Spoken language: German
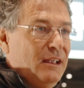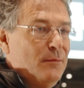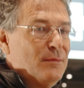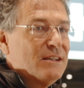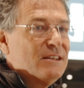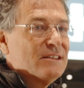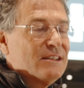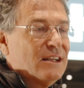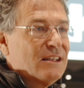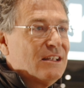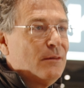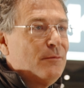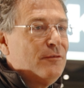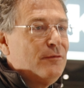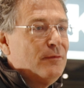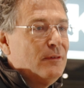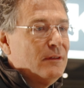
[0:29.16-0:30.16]
immer gesagt
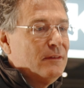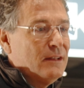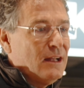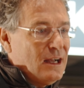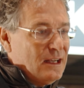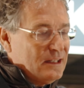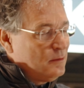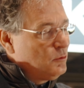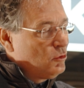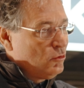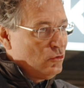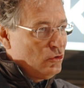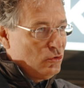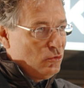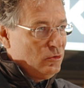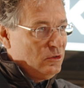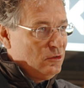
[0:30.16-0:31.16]
haben, nach dem
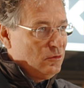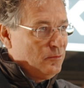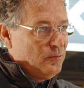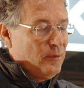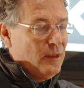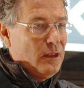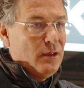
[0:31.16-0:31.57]
Grundstudium